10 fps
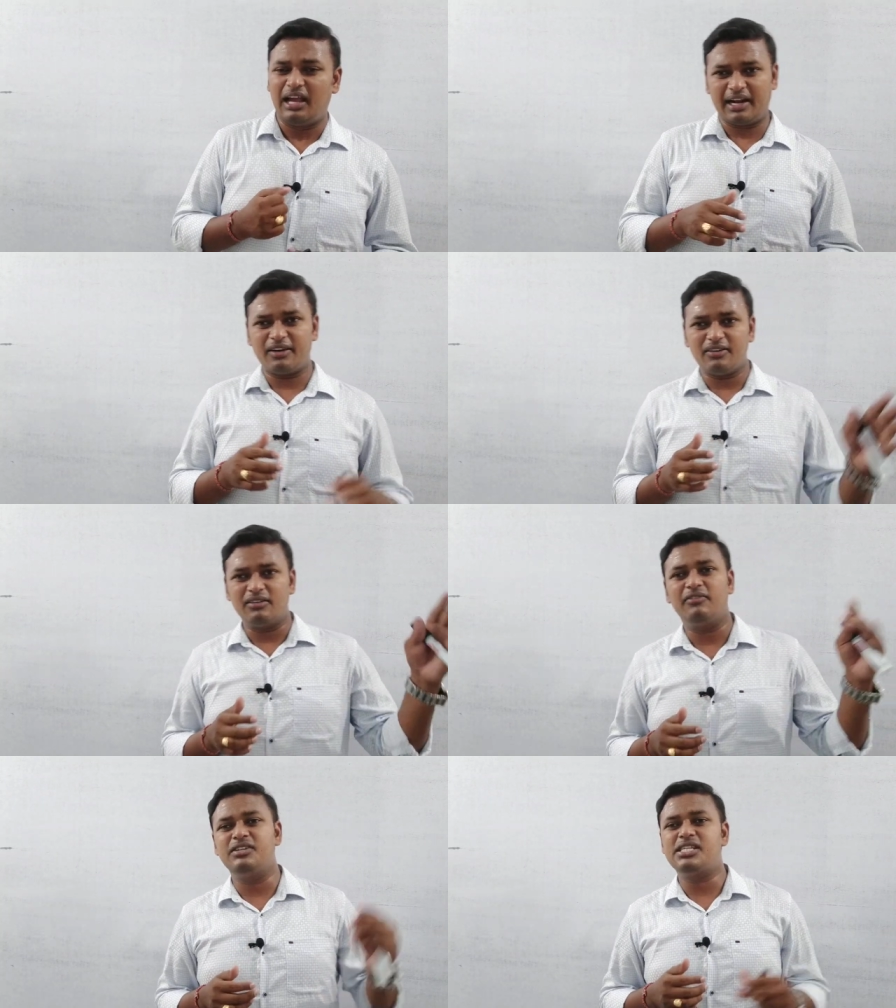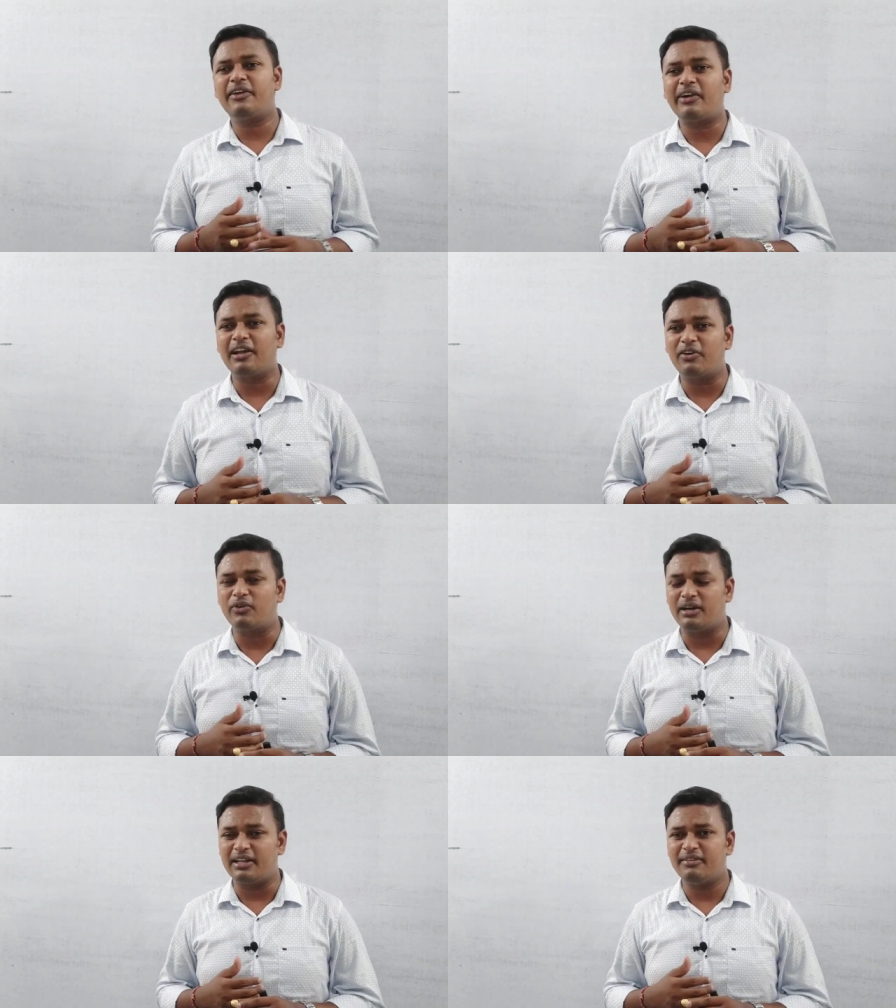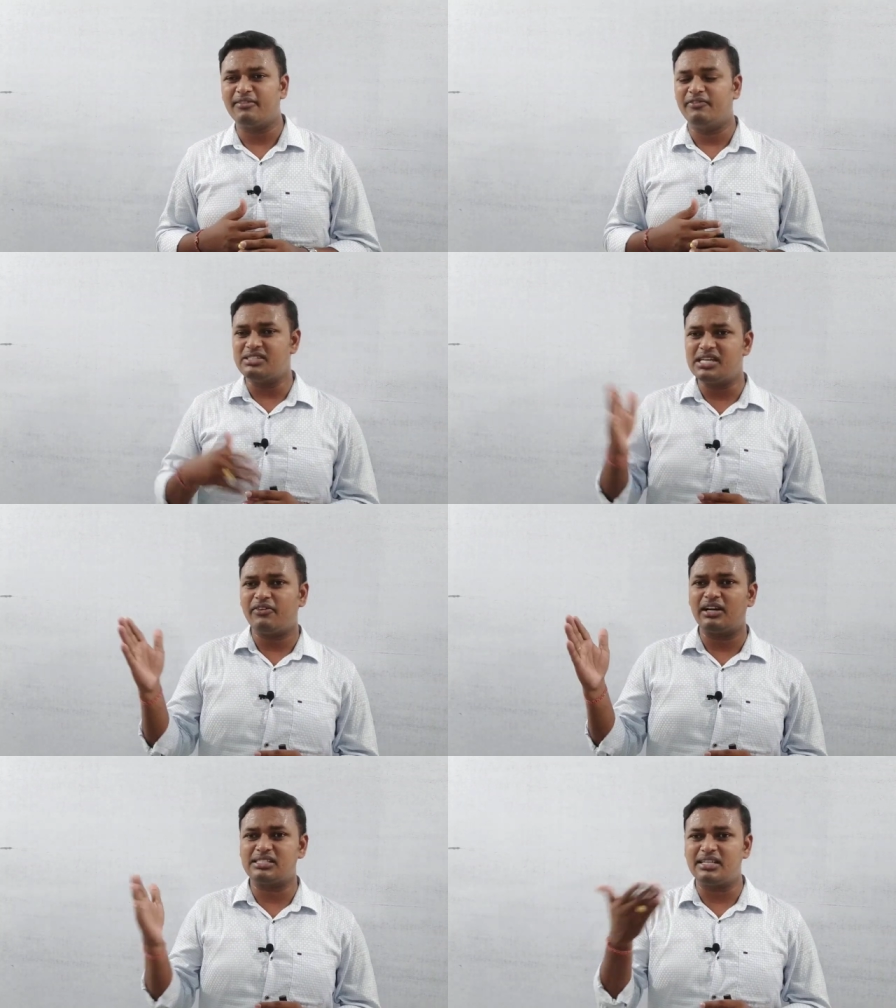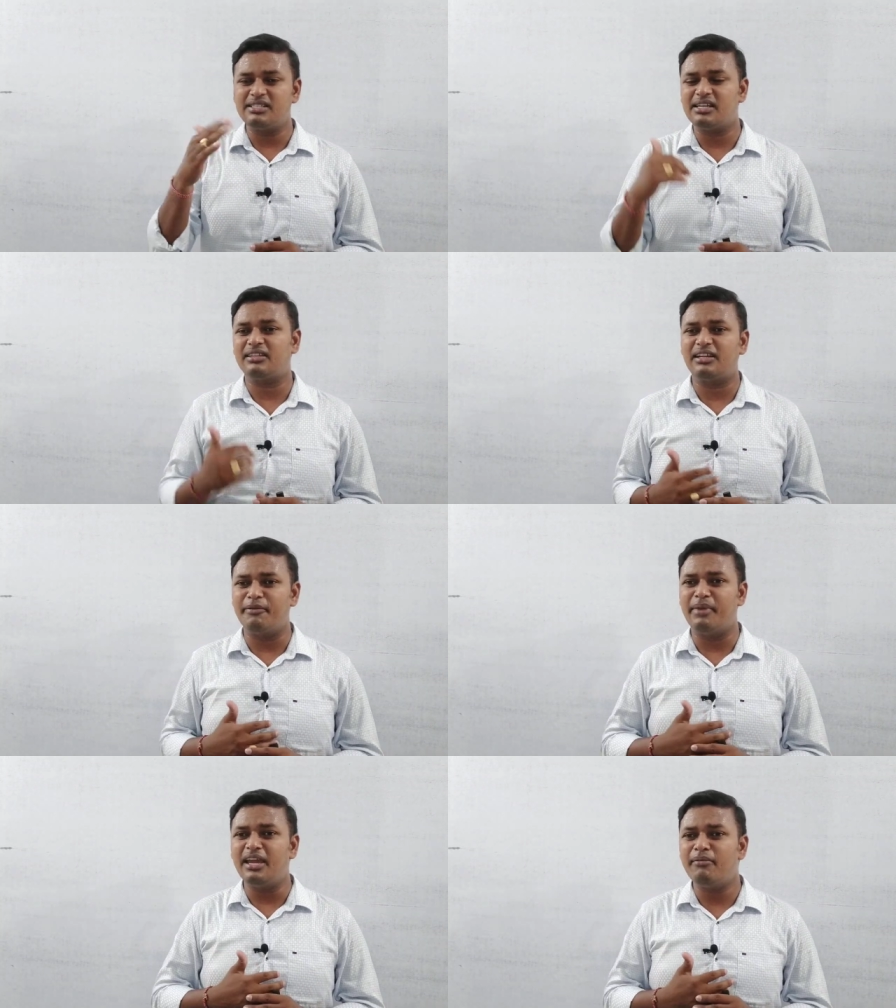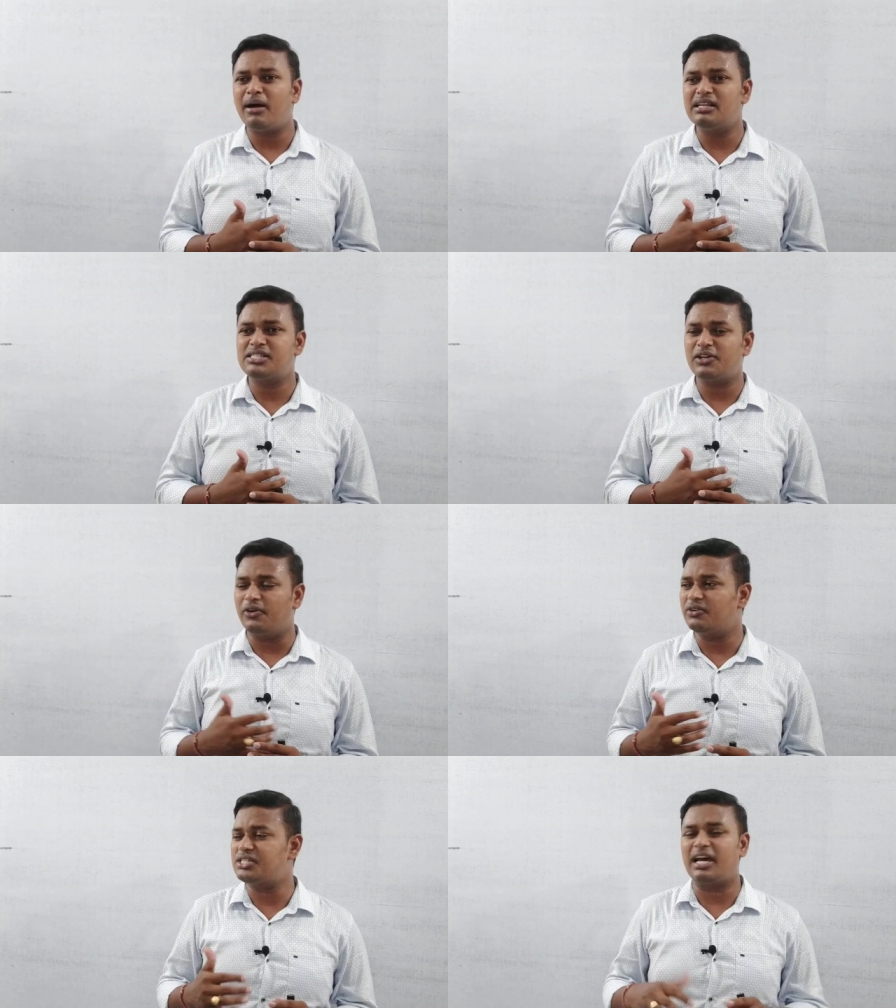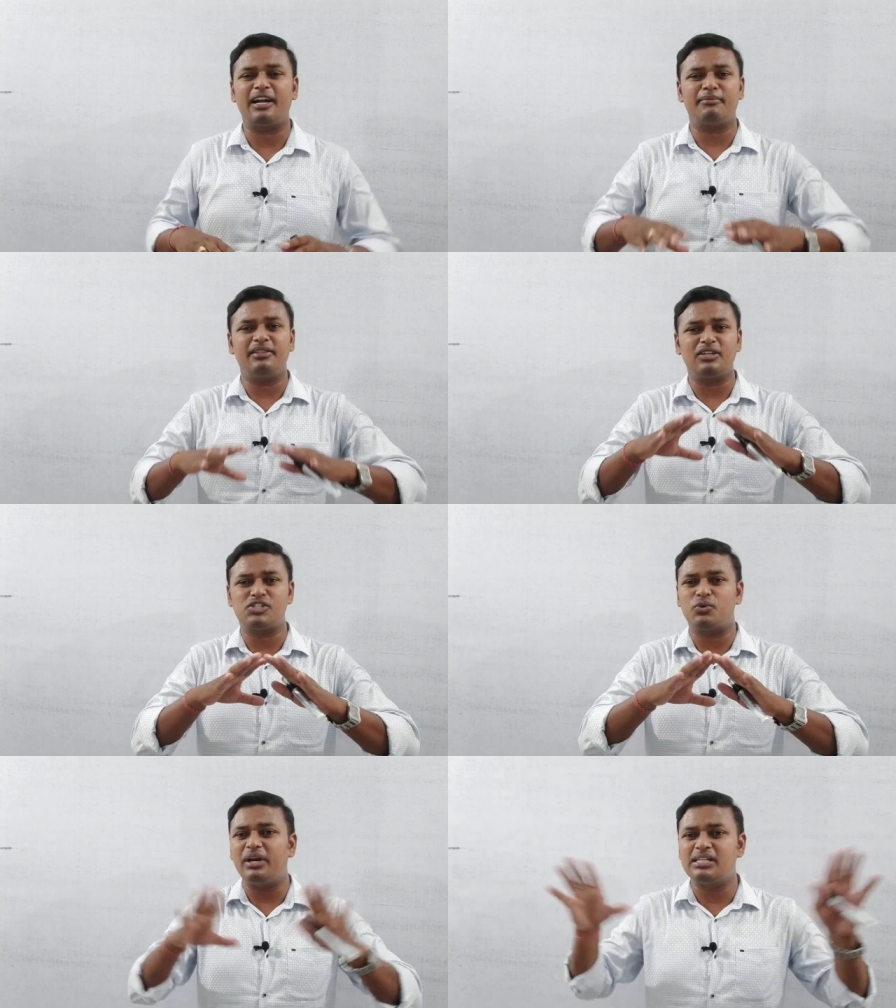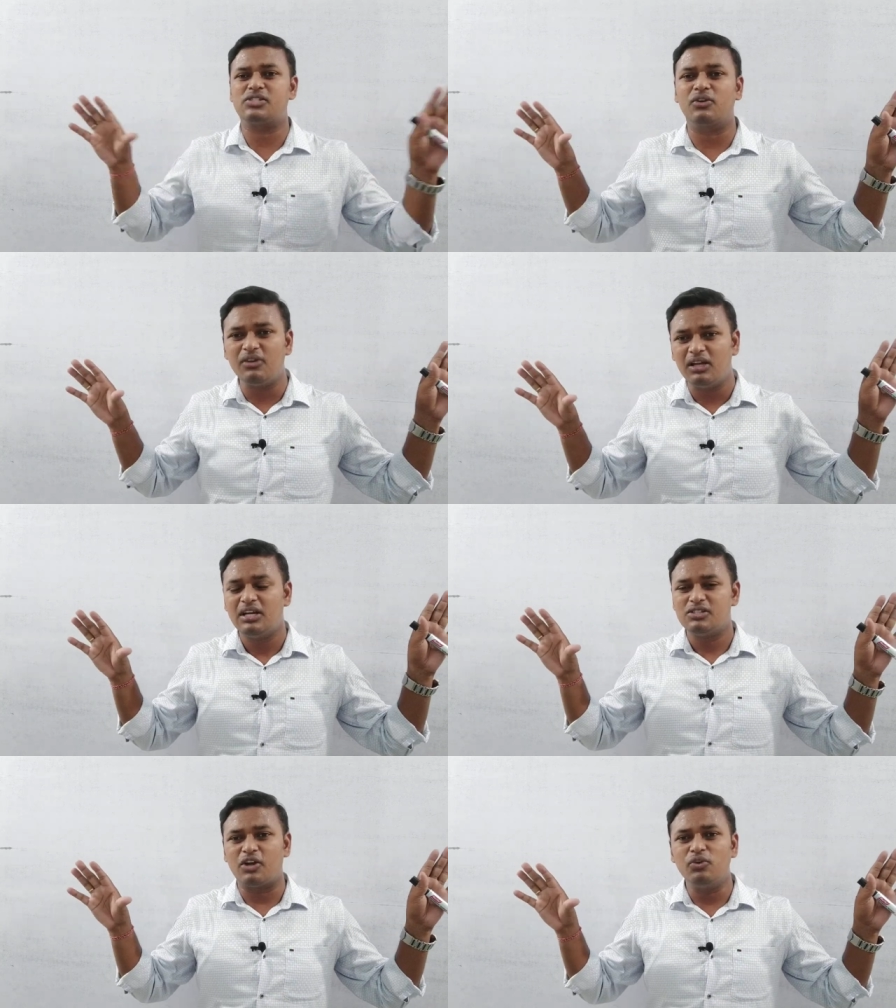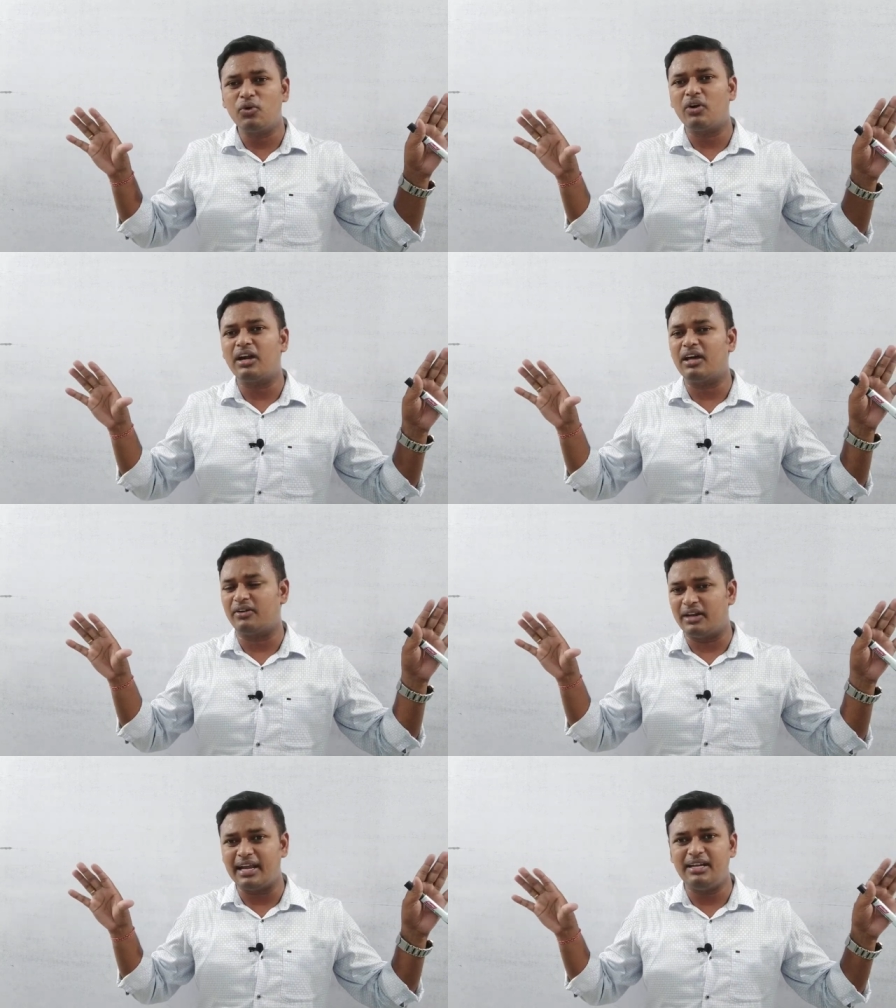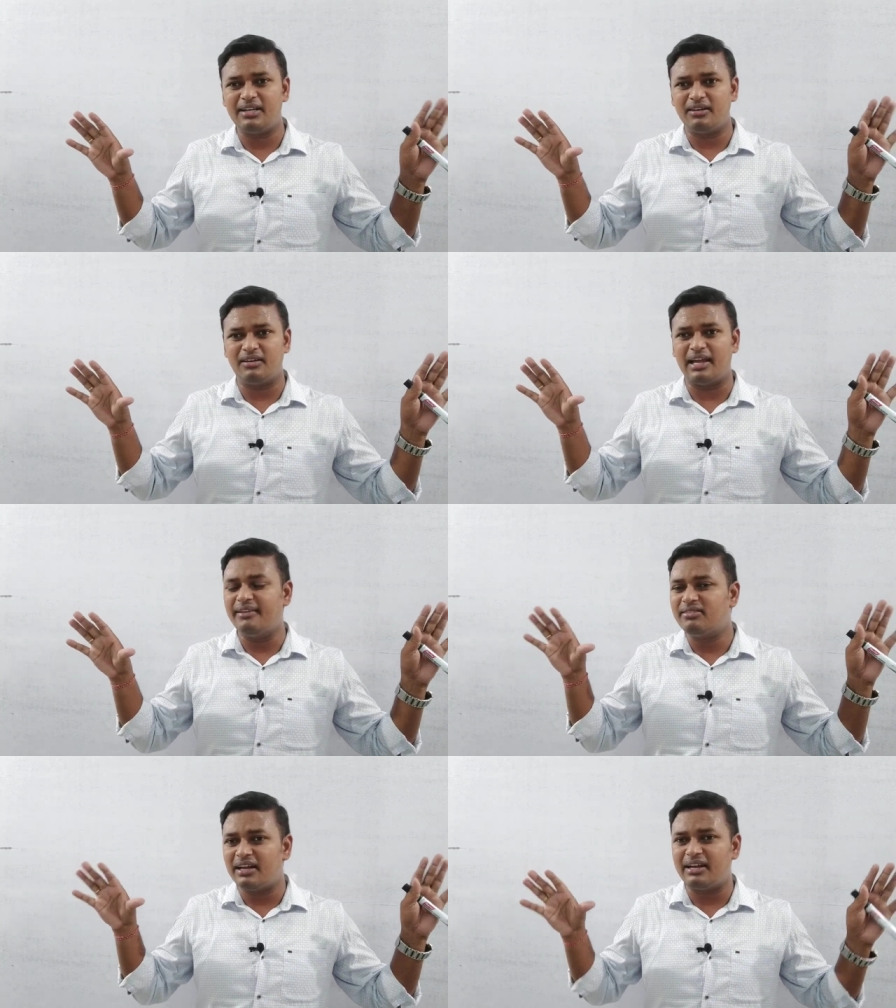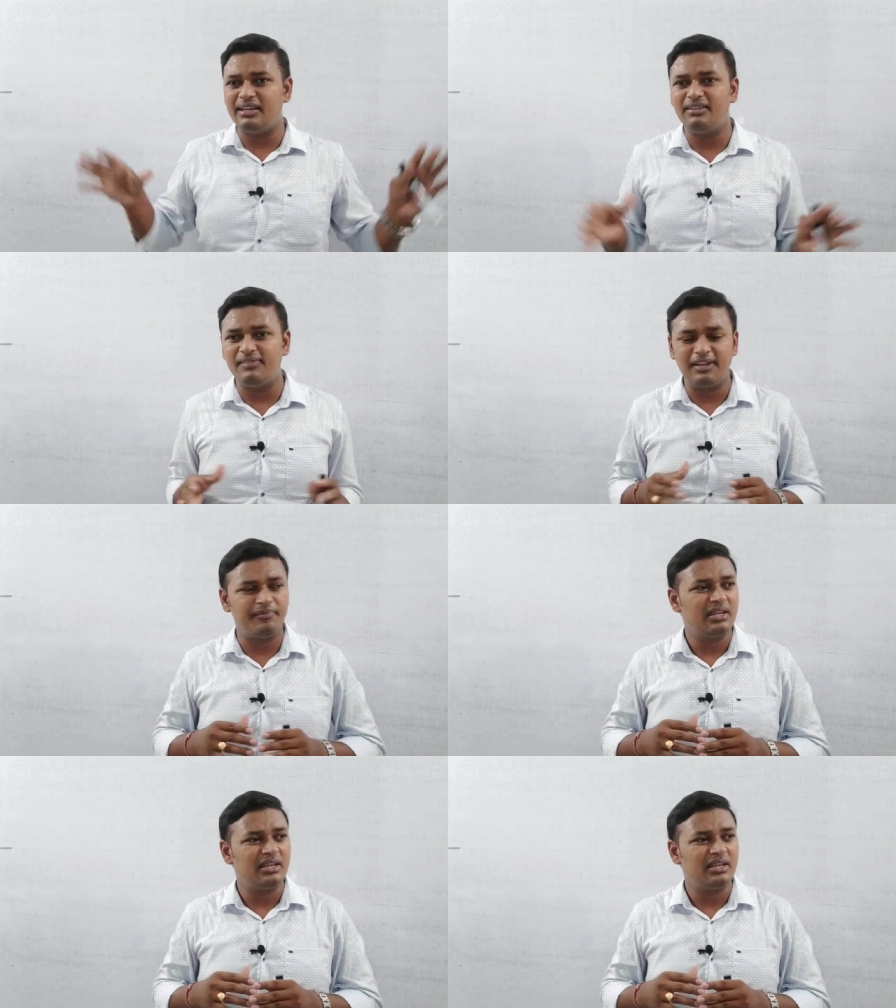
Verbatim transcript: అక్కడ విజయవాడ అనుకుంటా విజయవాడ శ్రీ చైతన్య మెయిన్ బ్రాంచ్లో చాలా మంది స్టూడెంట్స్ చదువుకుంటున్నారు నైట్ నైన్ థర్టీ అయ్యింది